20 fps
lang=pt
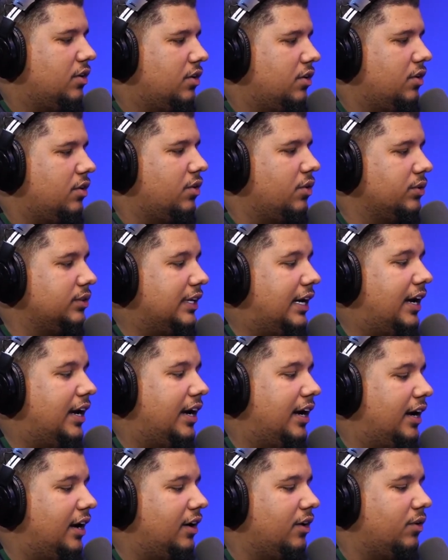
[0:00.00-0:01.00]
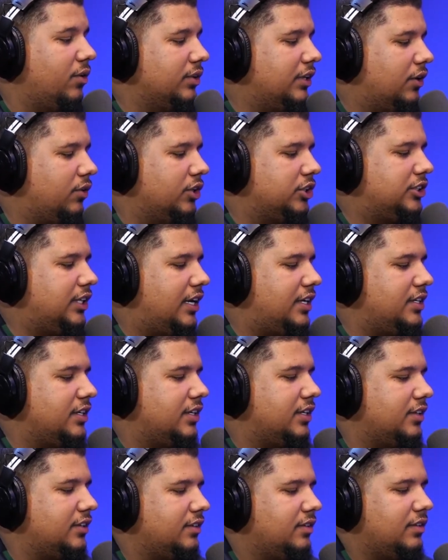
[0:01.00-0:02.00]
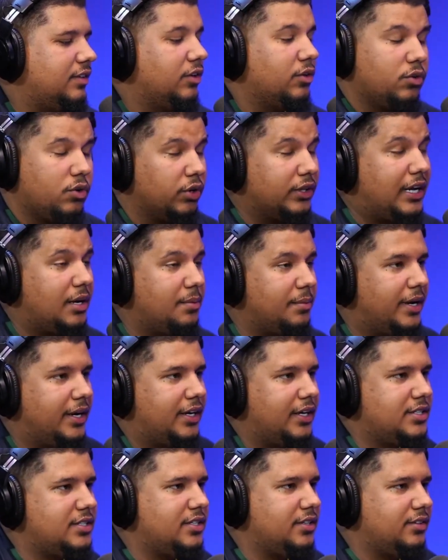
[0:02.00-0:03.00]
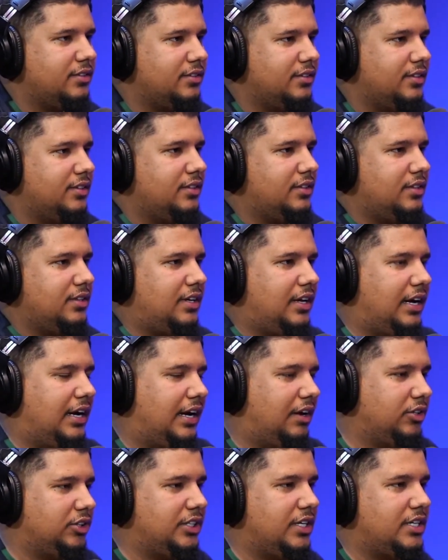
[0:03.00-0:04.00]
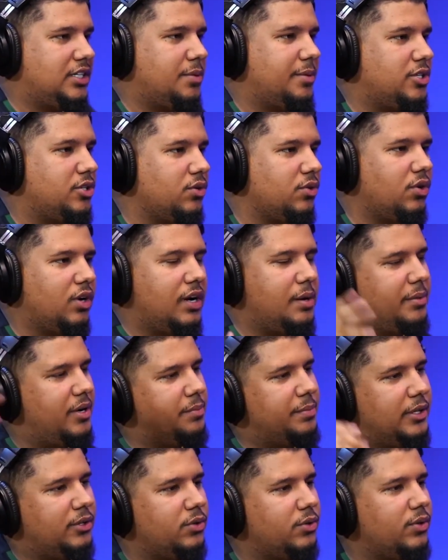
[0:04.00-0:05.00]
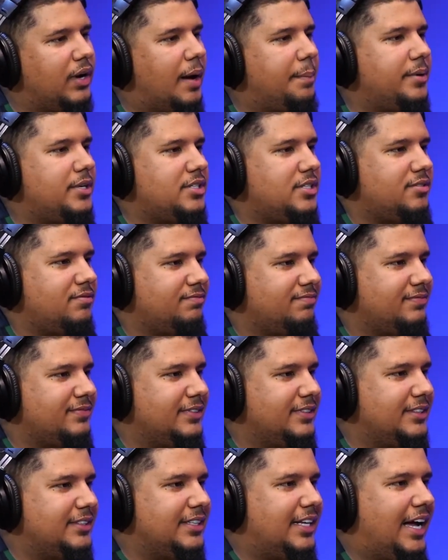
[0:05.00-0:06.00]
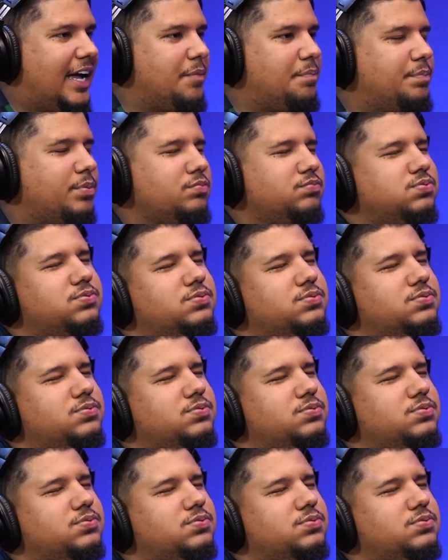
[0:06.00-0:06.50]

Gol da, gol da Costa Rica. É, o gol da Alemanha, quer dizer. A Costa Rica tinha metido o gol, a Alemanha meteu o gol rapidinho. Aí, pum,